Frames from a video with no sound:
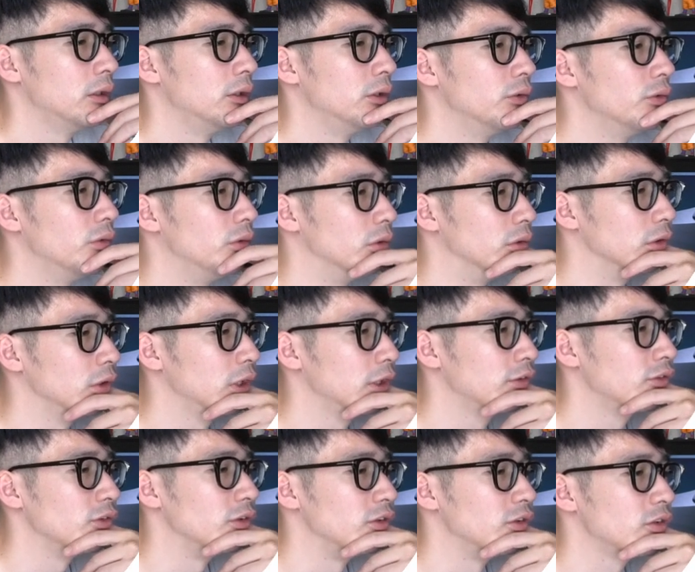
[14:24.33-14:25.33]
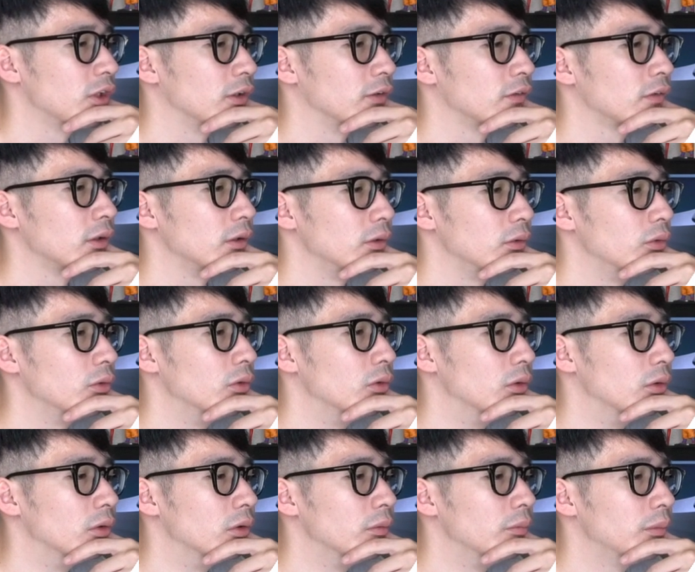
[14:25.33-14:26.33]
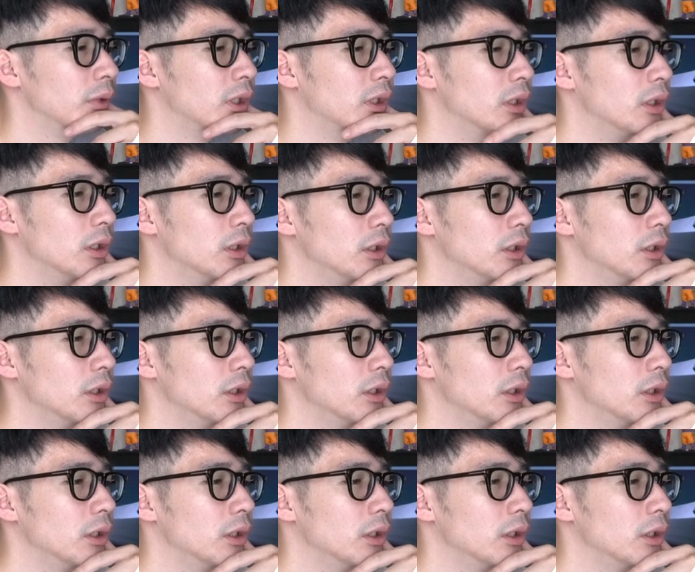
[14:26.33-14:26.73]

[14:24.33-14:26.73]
のやつにしたんですけどまあ